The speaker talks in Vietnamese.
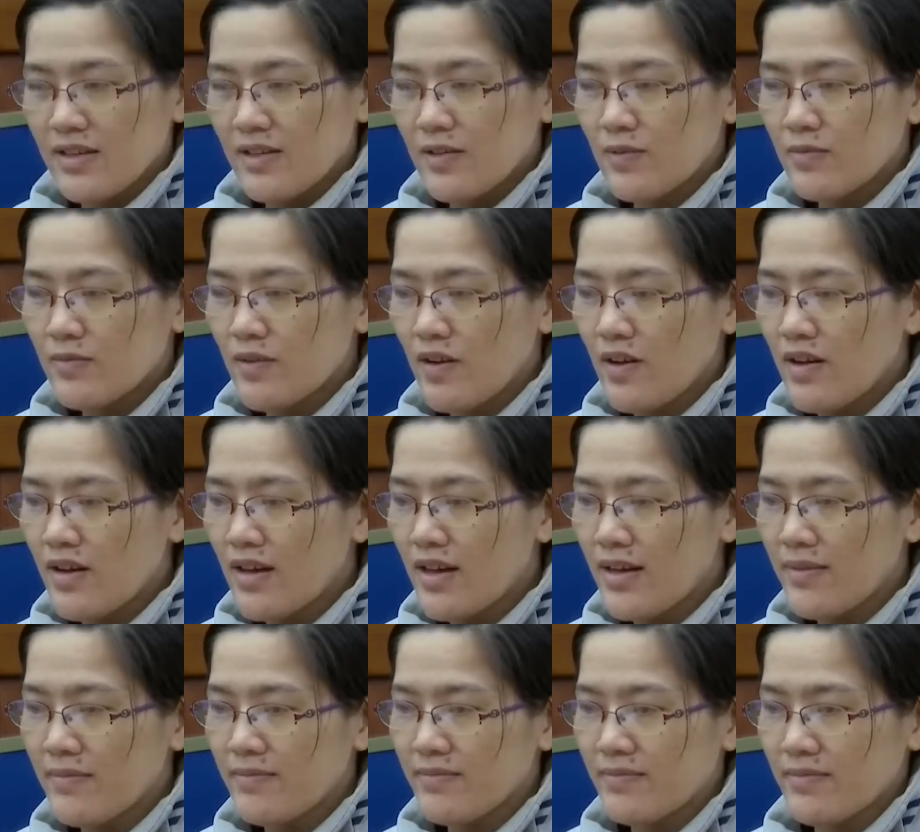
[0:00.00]
Lúc đó
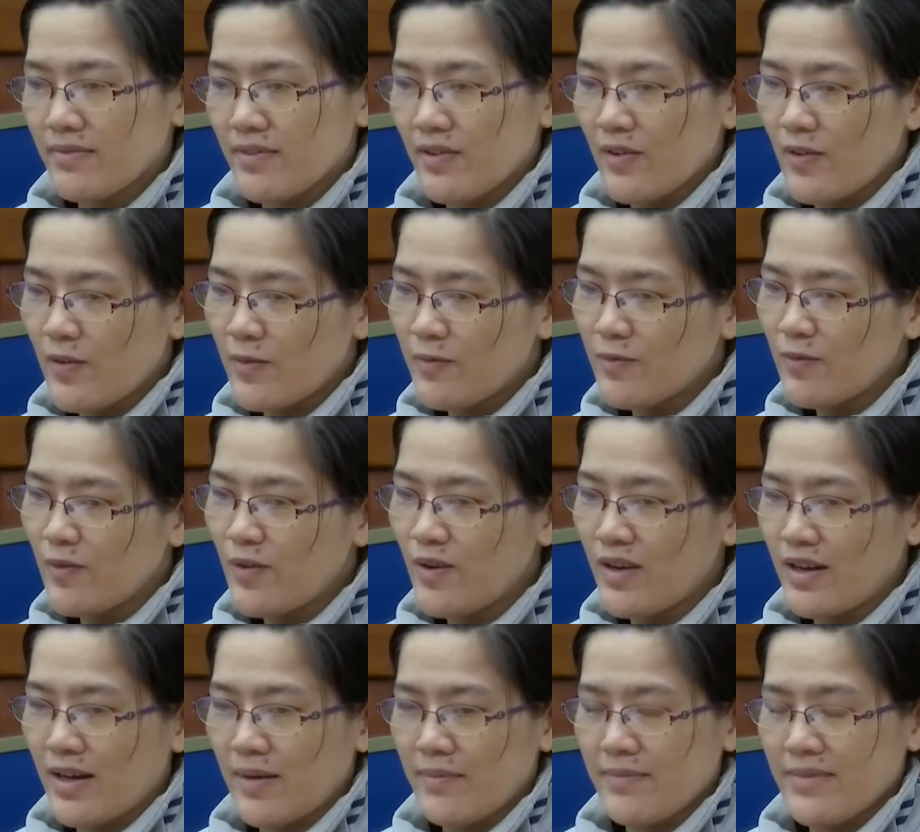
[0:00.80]
em cũng
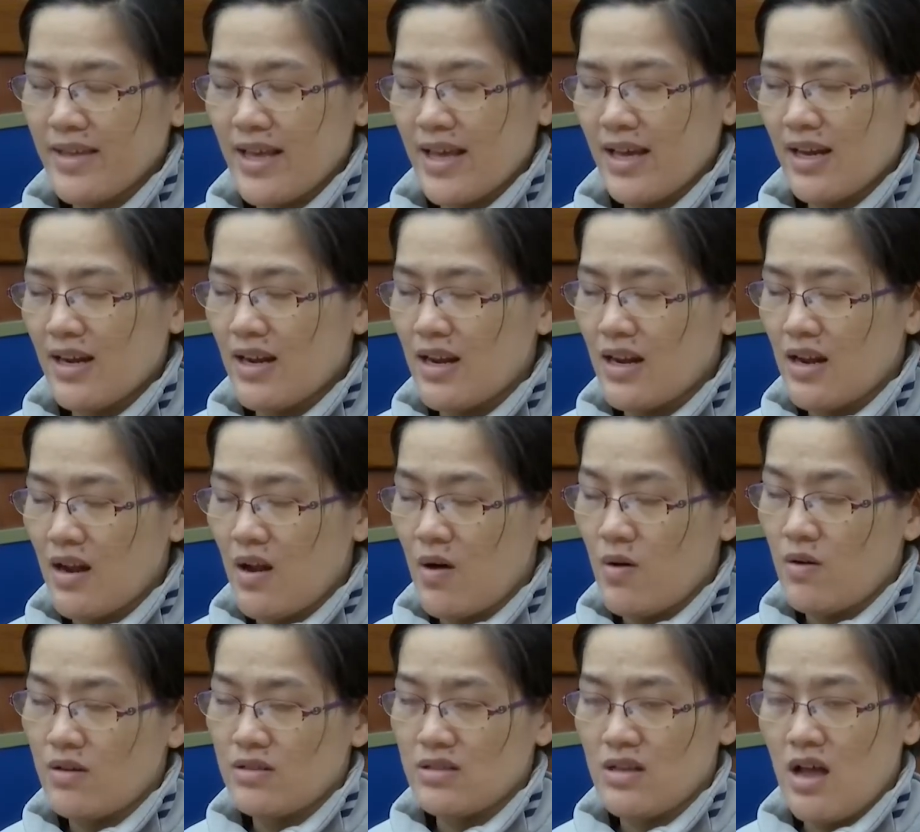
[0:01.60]
có cảm giác là
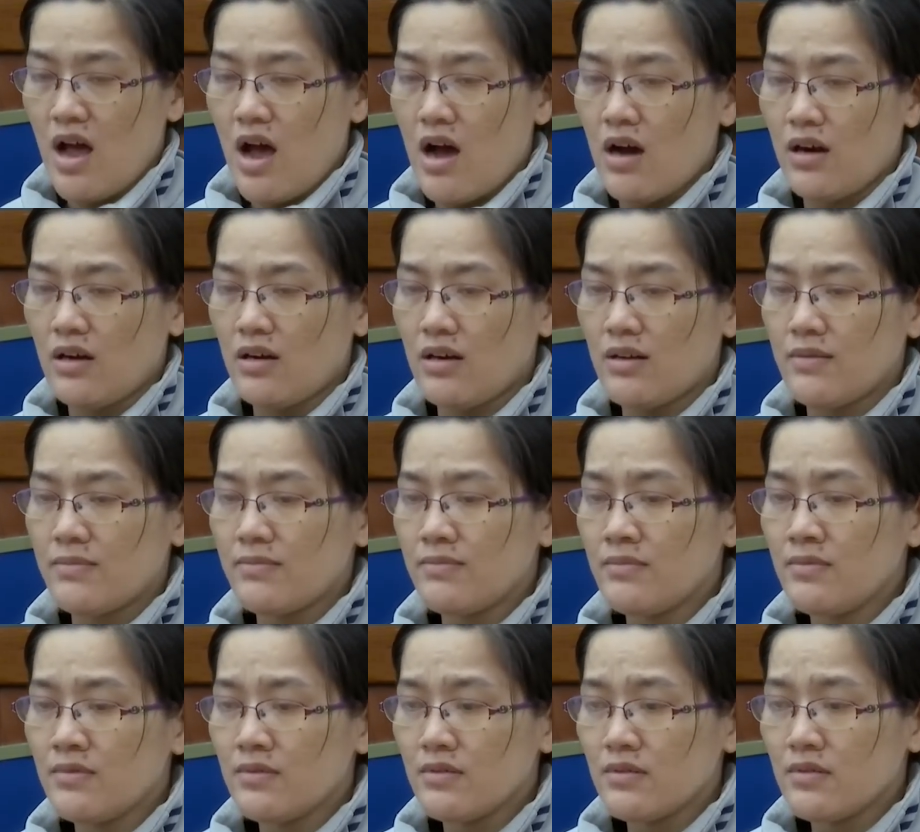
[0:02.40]
lo sợ lắm.
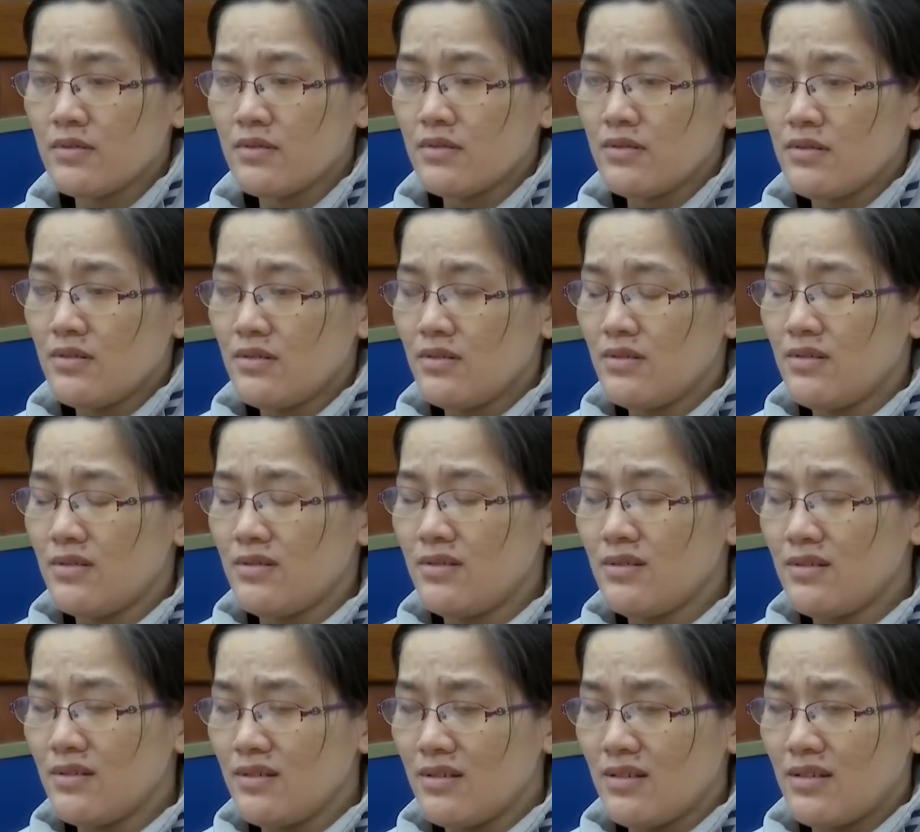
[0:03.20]

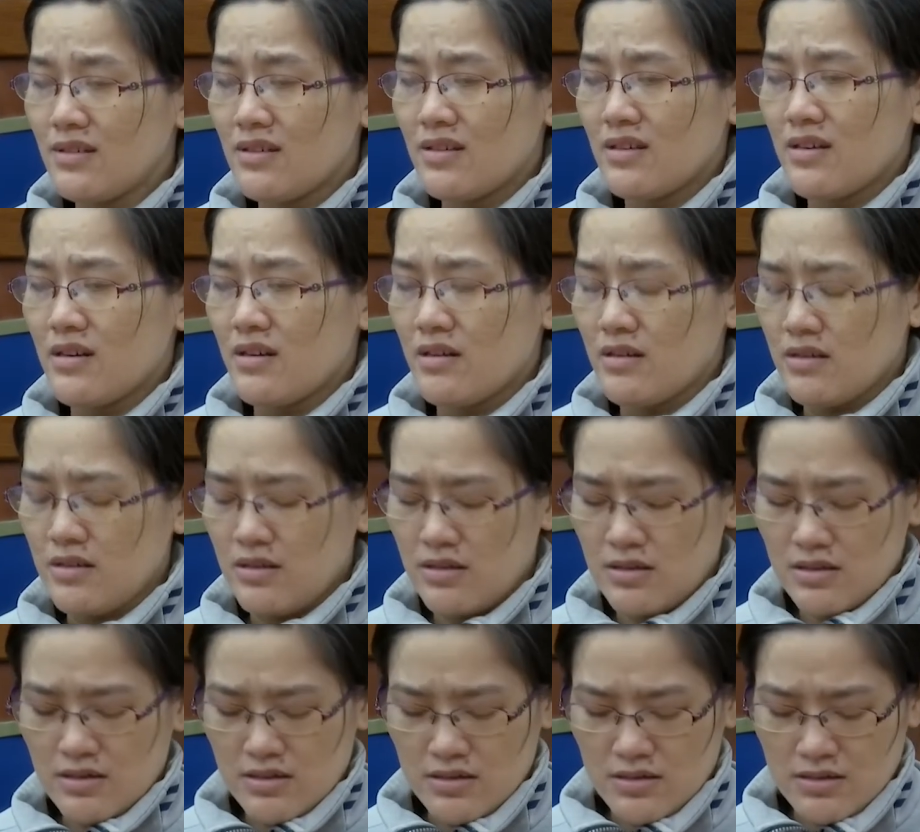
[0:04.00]
Rồi
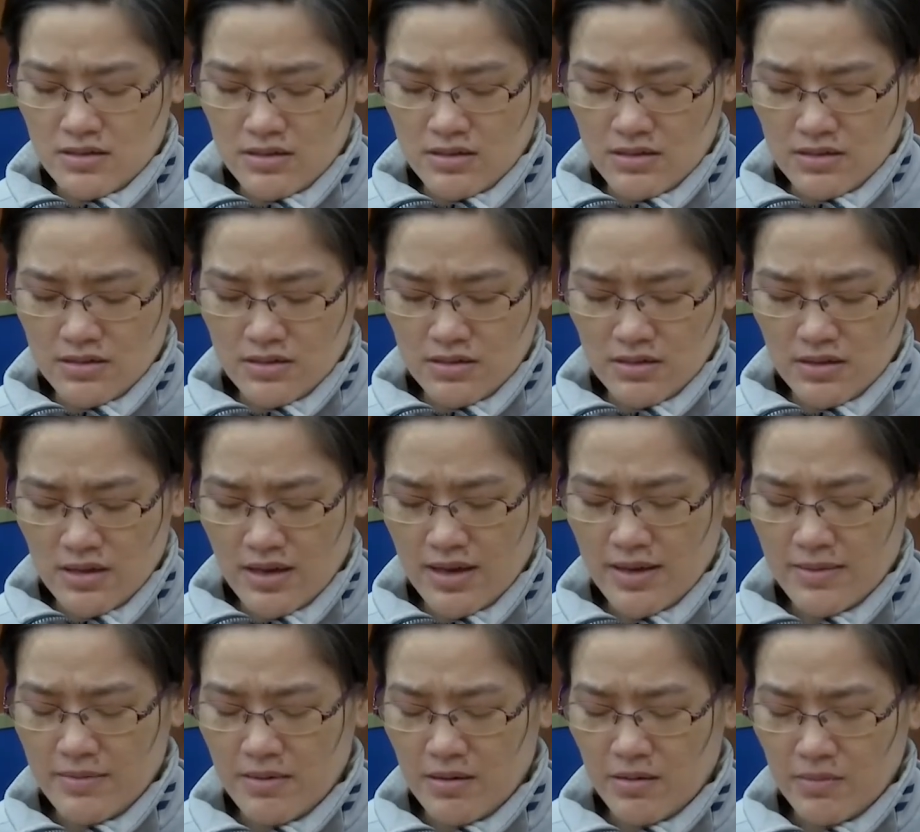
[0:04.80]
ờ,
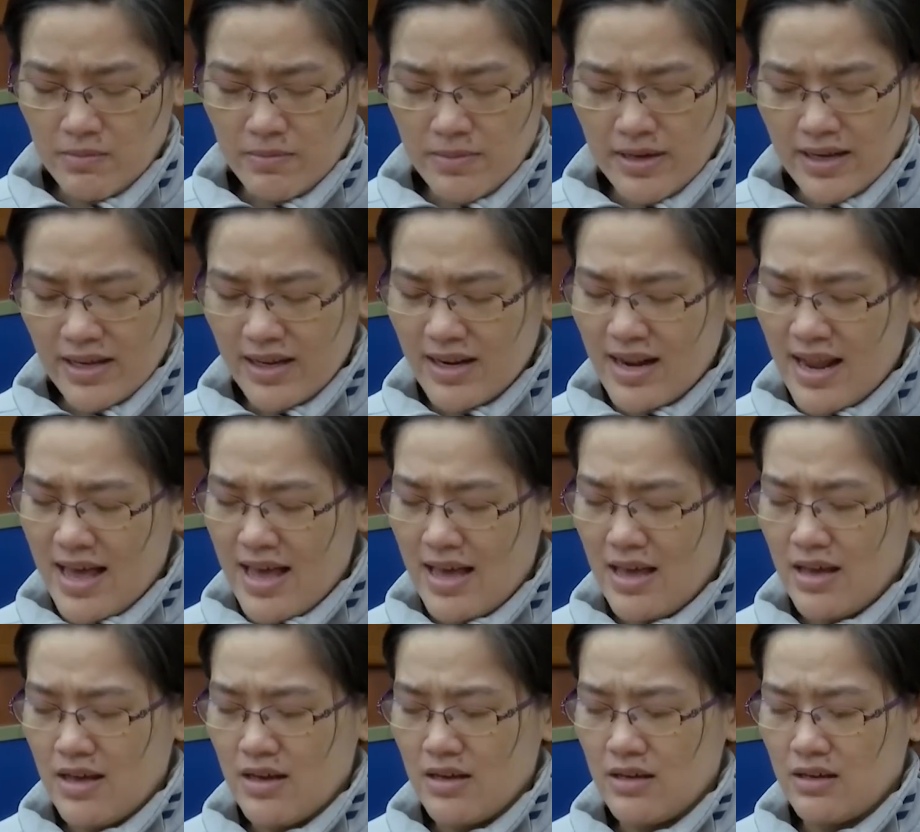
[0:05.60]
em không biết
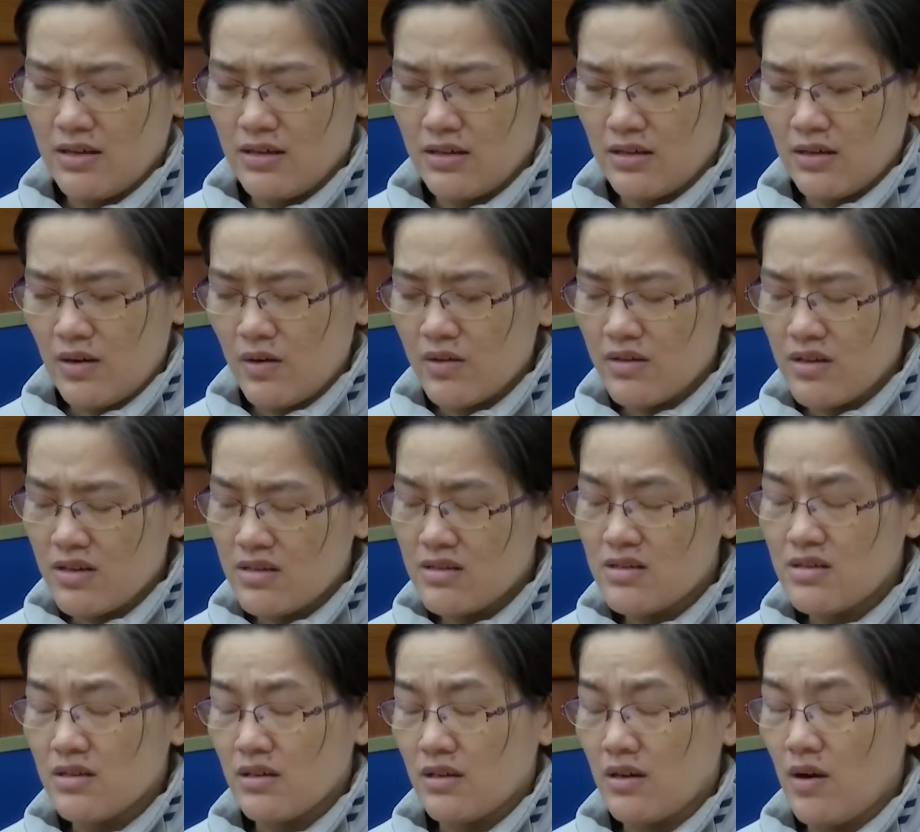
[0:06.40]
là có
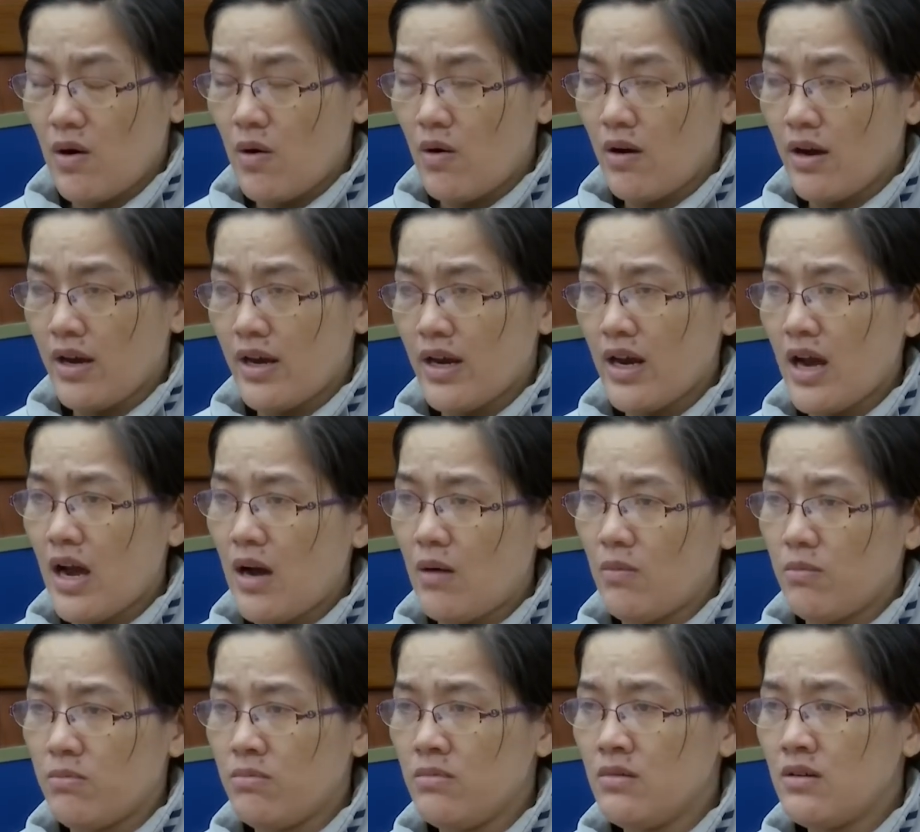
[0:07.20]
giữ được con hay
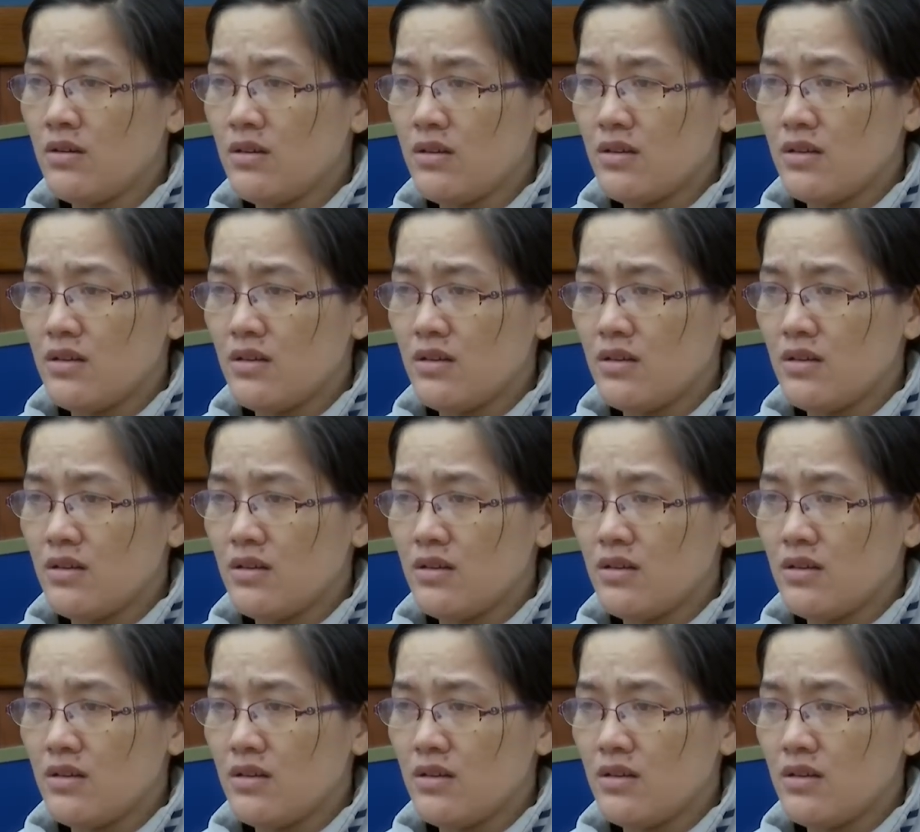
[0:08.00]
không.